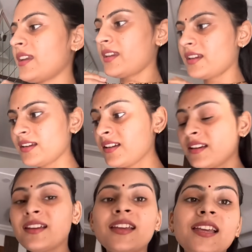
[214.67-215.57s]
है
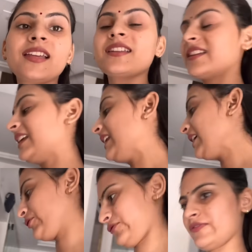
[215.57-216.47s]

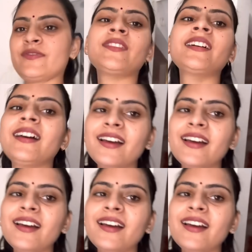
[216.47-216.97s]
रिलीफ